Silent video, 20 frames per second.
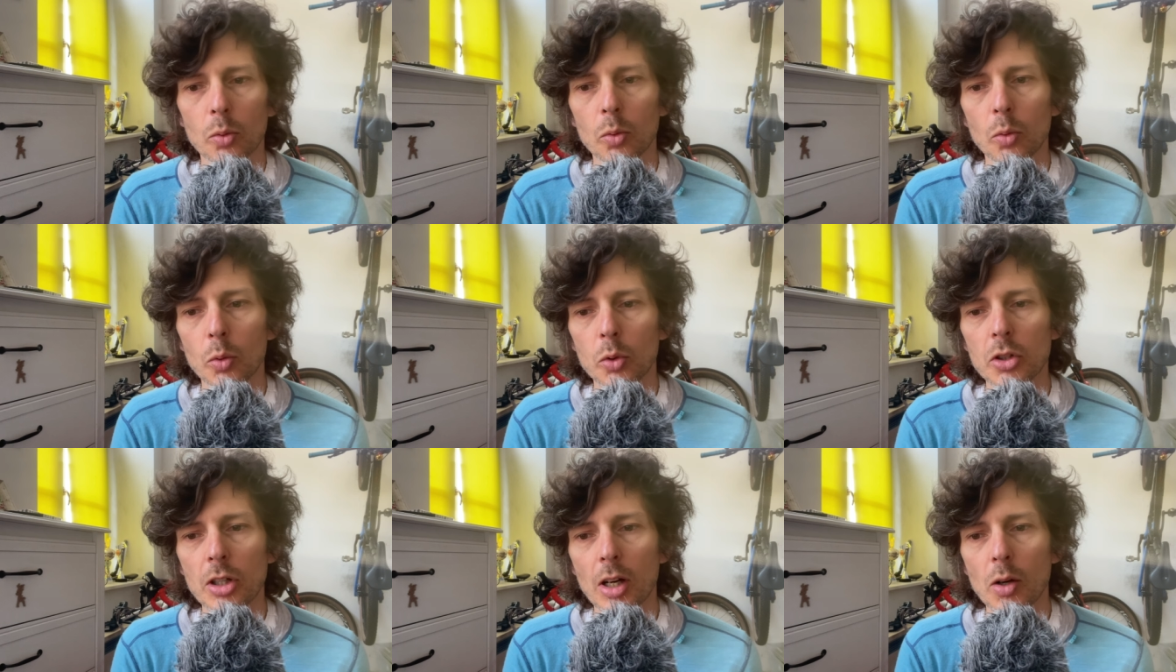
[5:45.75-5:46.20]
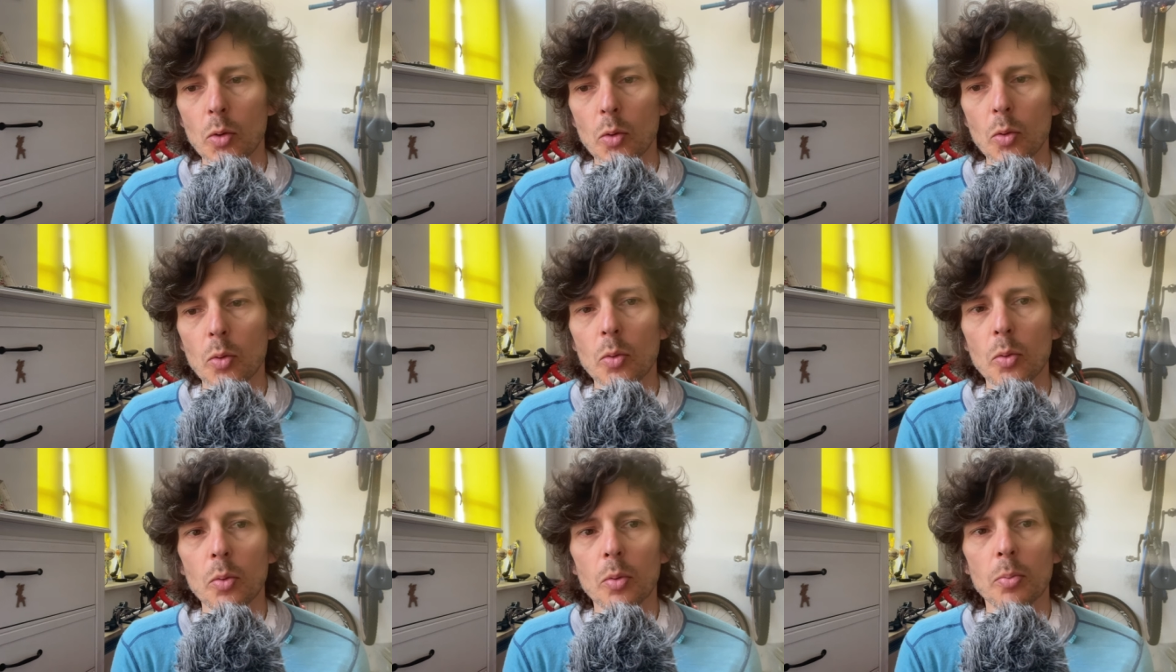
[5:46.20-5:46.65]

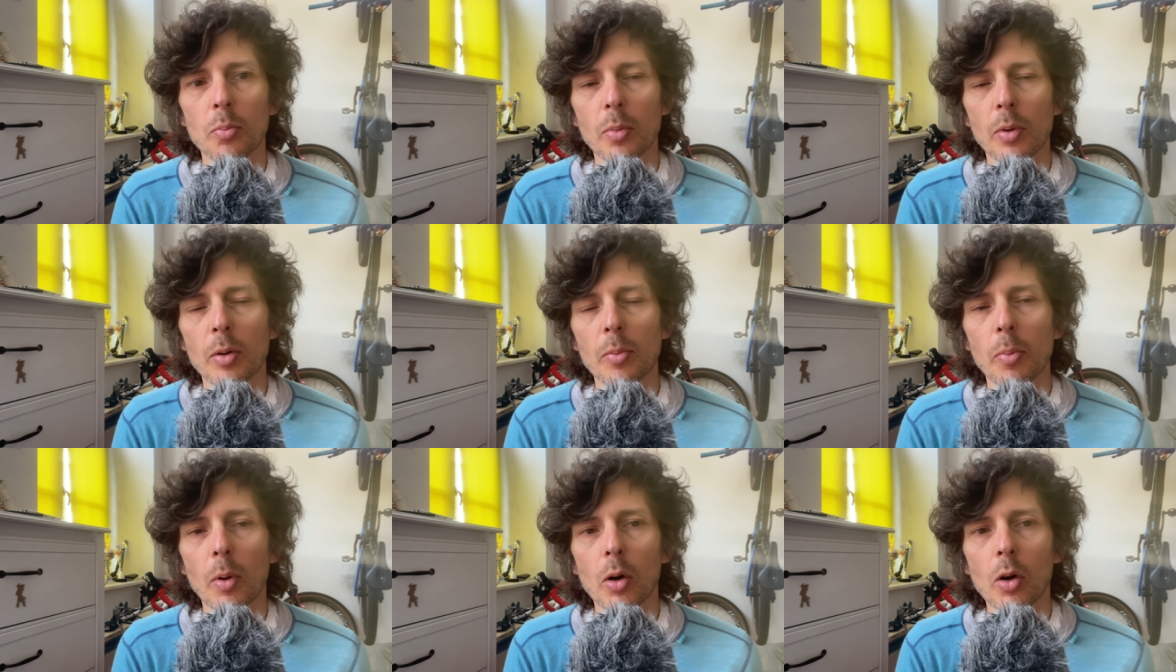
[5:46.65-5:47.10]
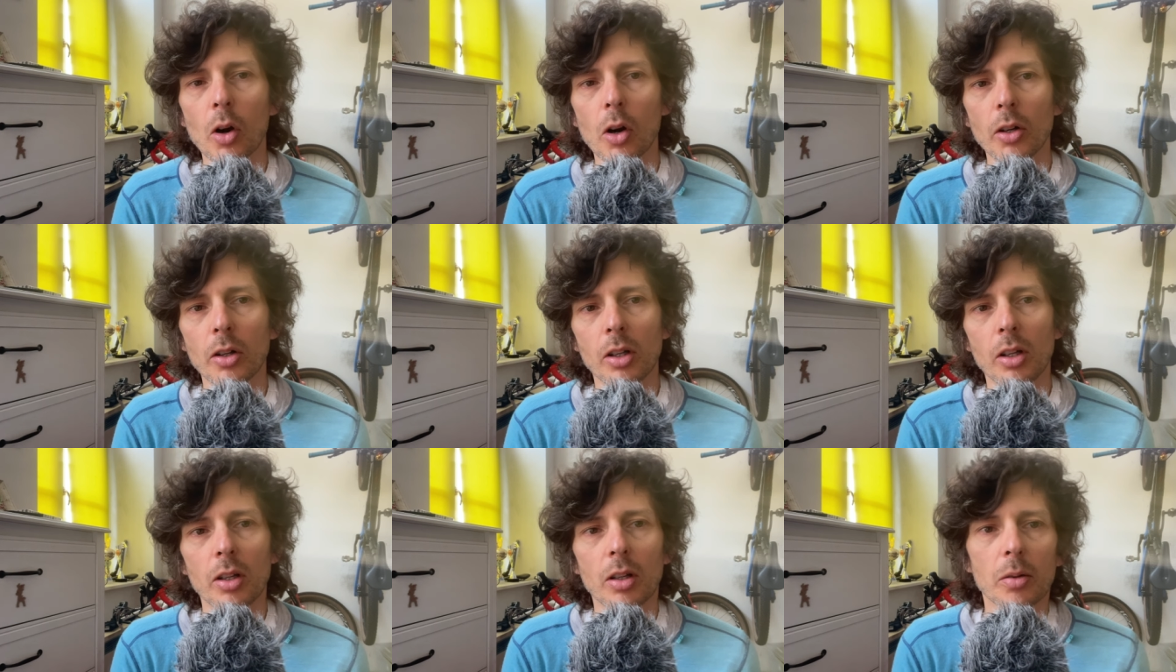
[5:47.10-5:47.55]
uciekł
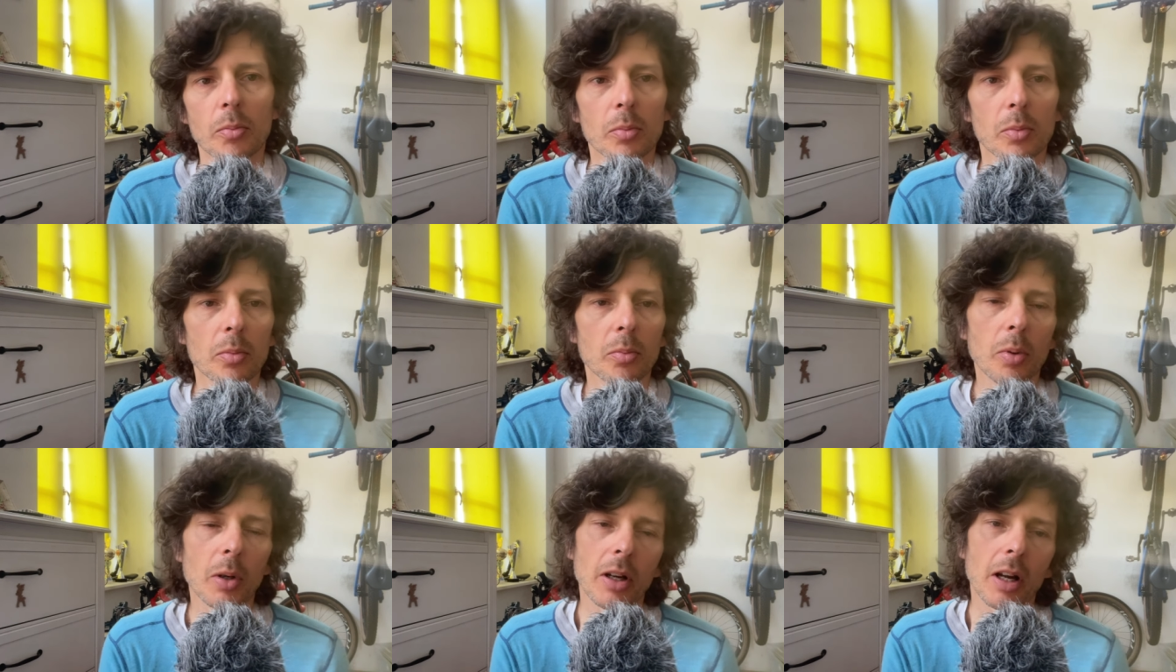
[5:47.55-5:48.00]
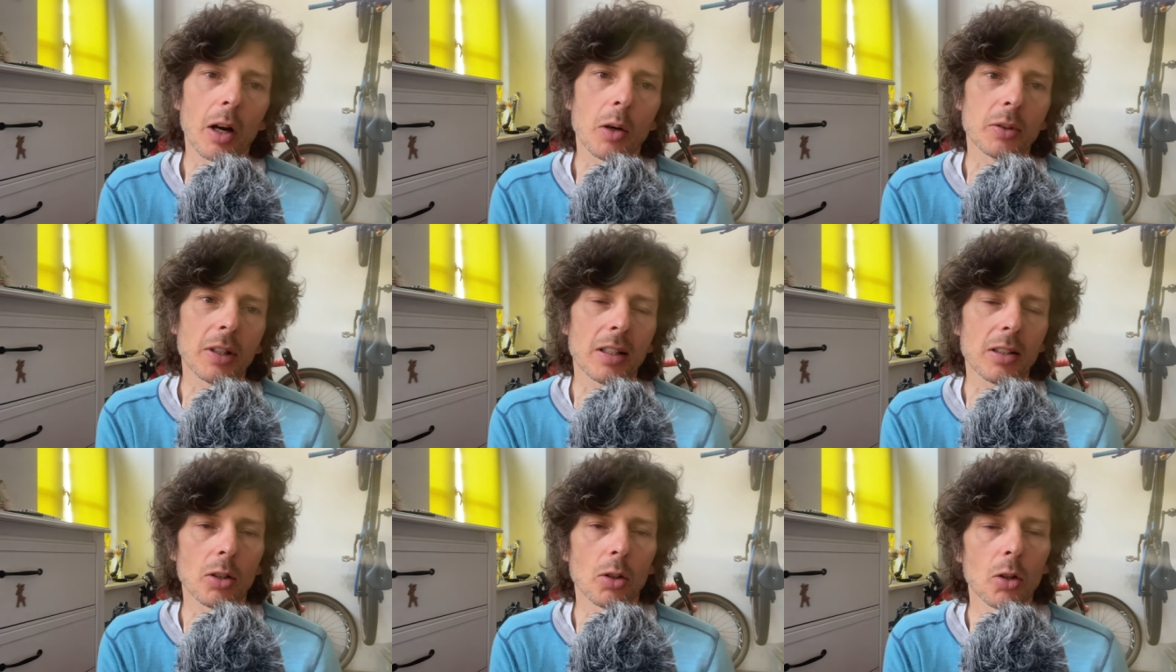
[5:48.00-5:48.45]
pogoni, pojechał
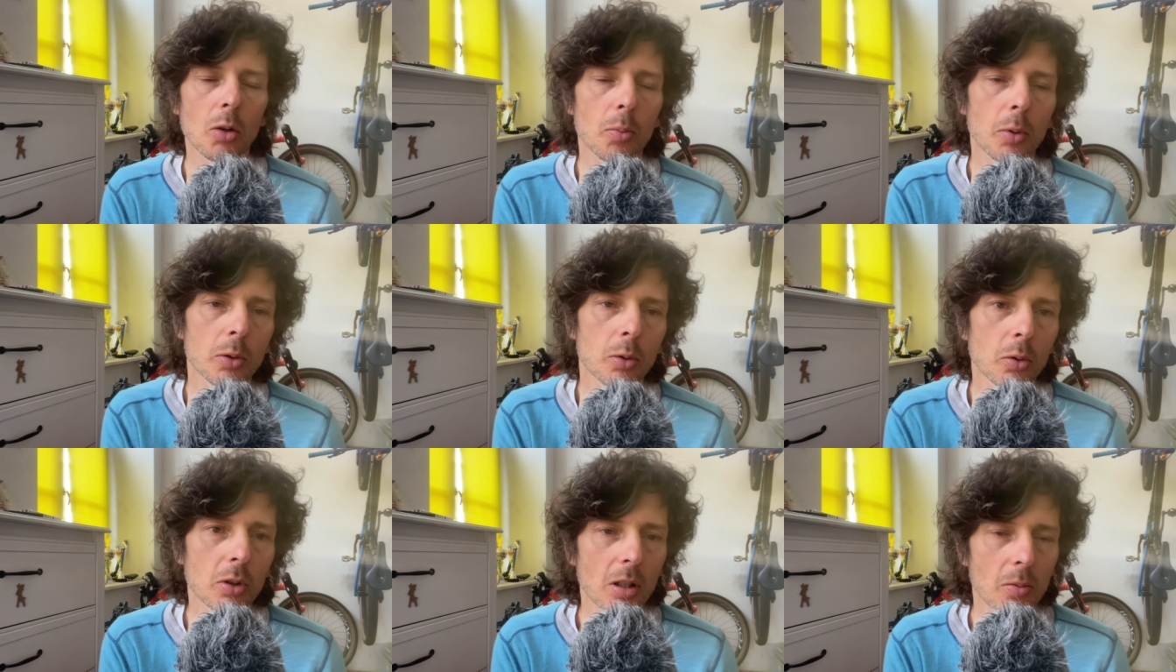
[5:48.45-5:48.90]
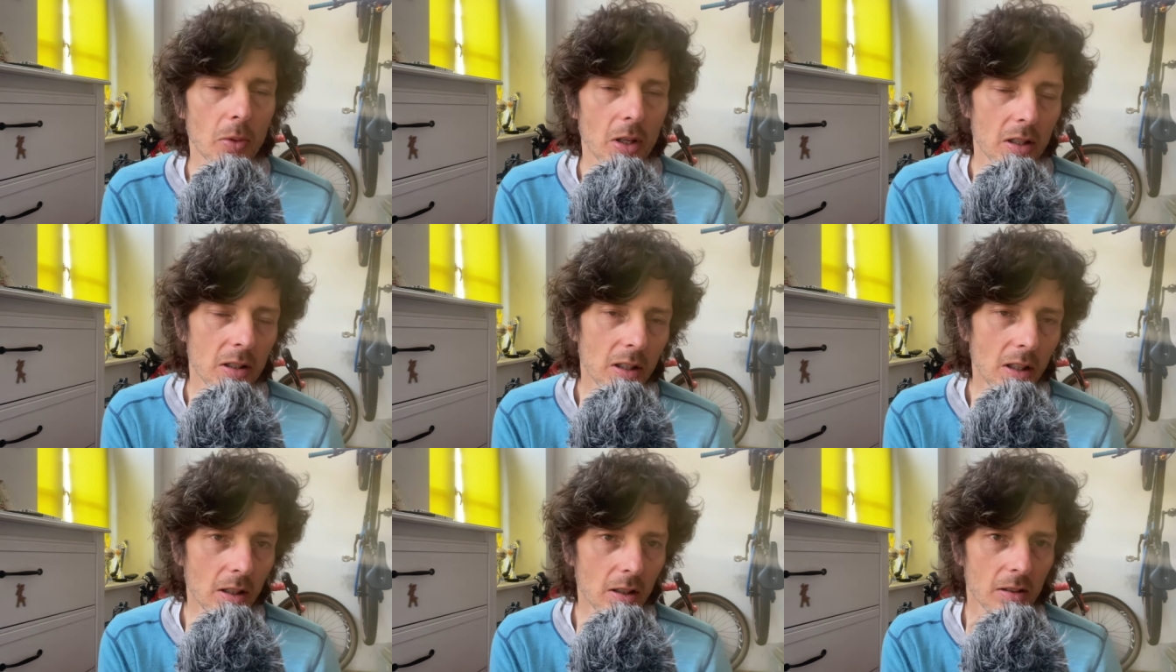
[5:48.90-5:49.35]
na solo po drugie
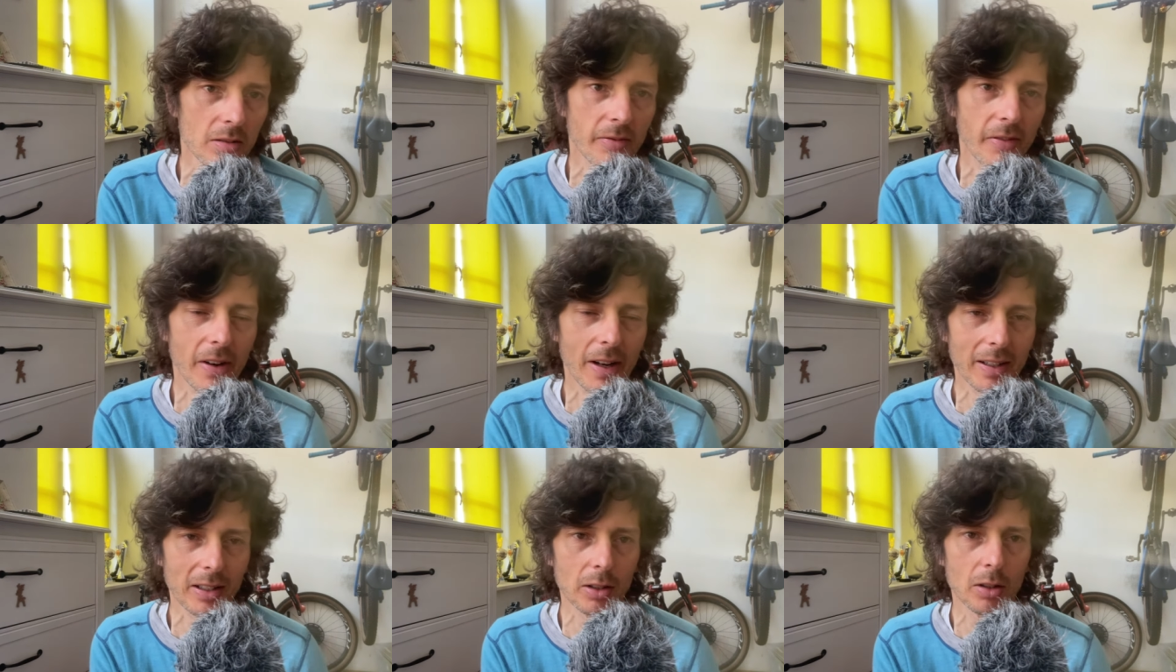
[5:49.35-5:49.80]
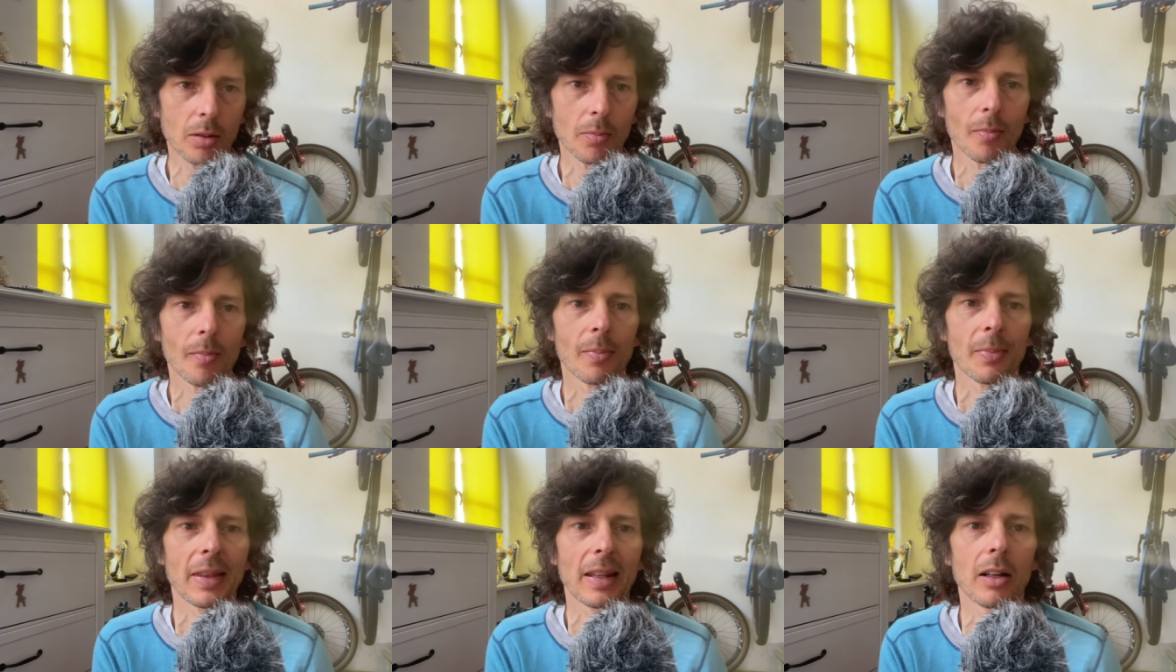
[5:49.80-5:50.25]
miejsce jest wart
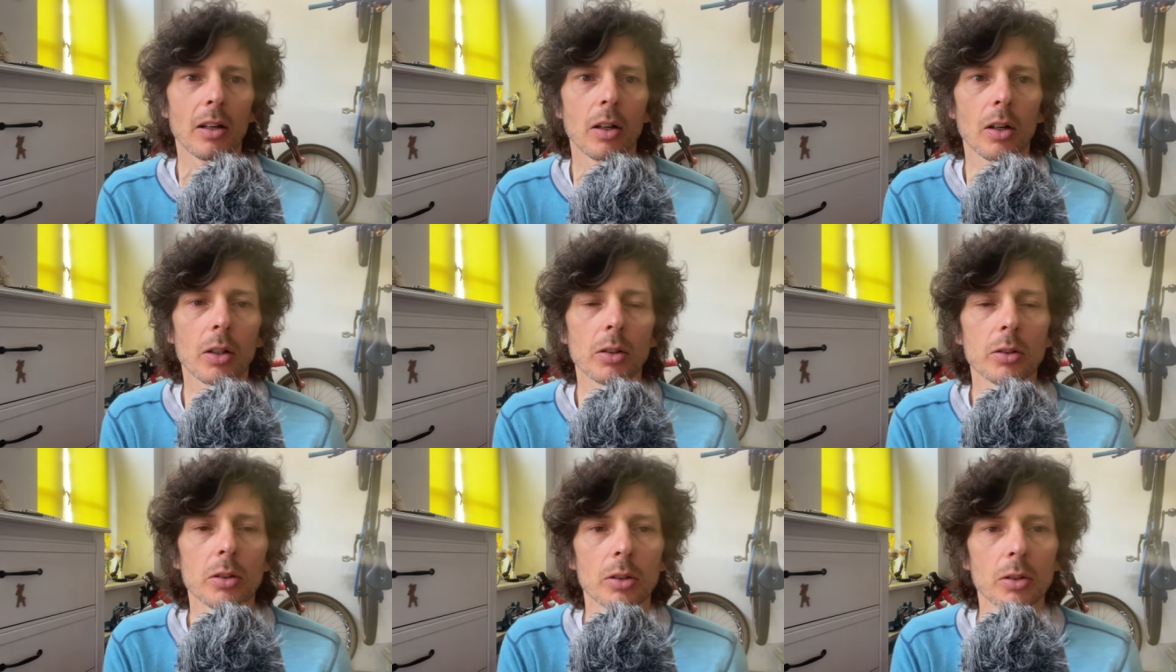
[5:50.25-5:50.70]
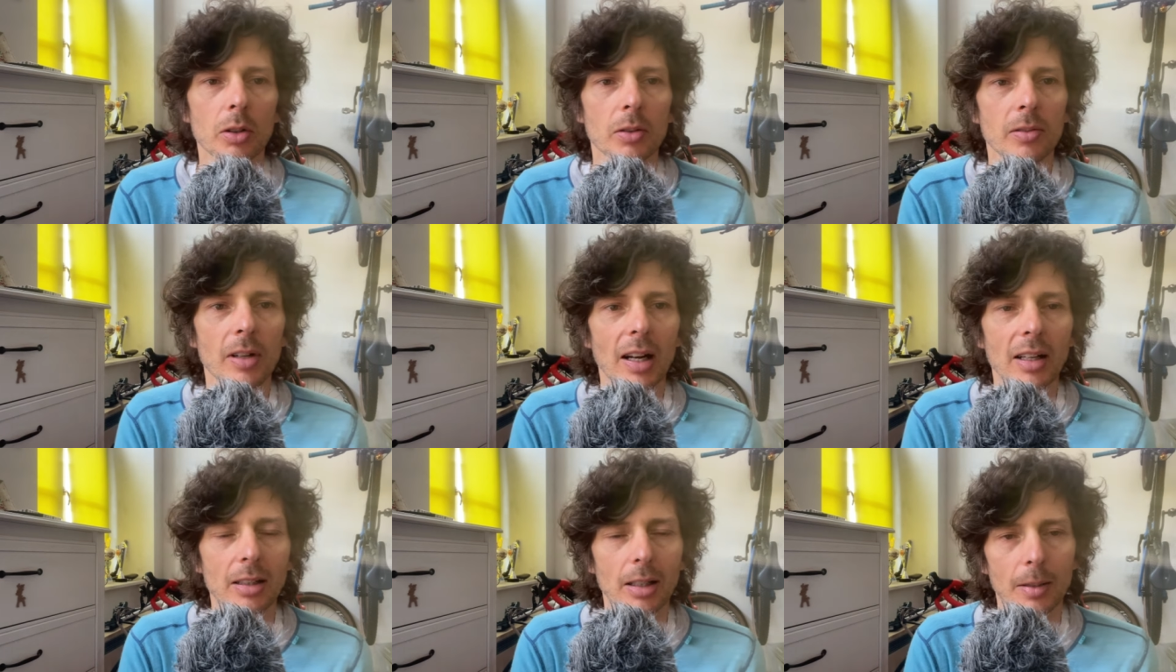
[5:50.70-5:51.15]
e,
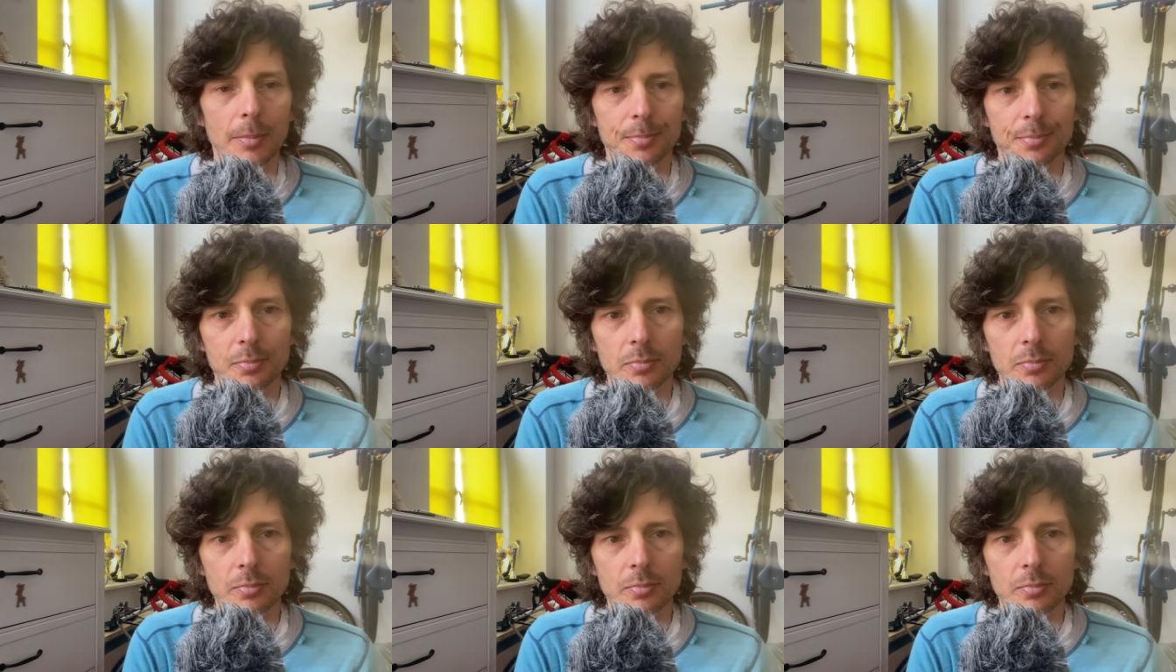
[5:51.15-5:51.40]
odnotowania.